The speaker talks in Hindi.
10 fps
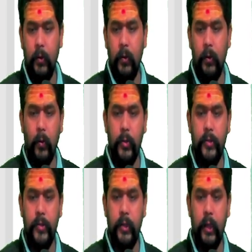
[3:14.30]
गुड्स
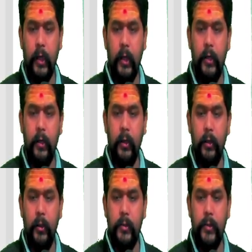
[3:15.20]
एंड
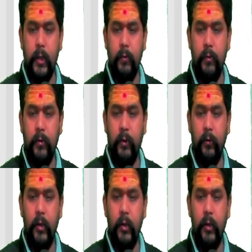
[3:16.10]
सर्विसेज